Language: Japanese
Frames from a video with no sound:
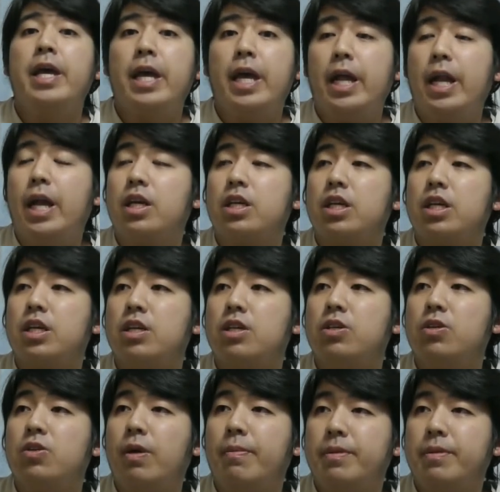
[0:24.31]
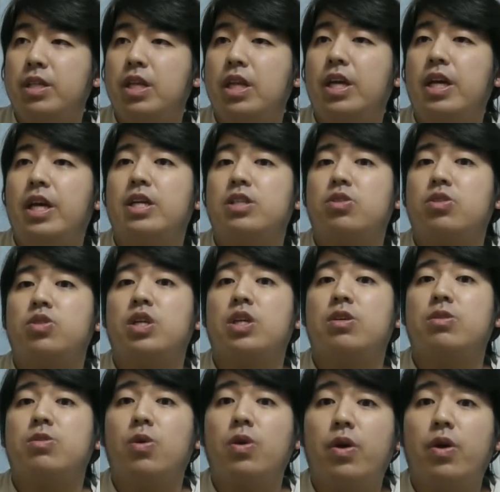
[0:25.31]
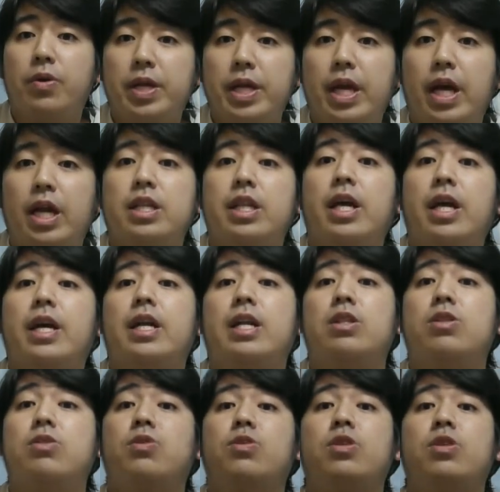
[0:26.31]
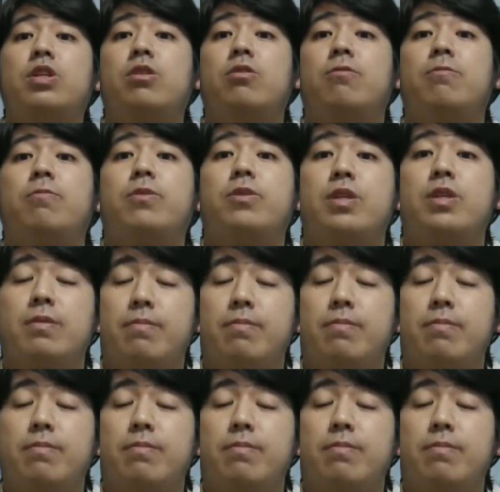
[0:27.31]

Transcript: えー、ランキングをやめてね、えー、そちらの動画をね、やりたいかなというふうに思い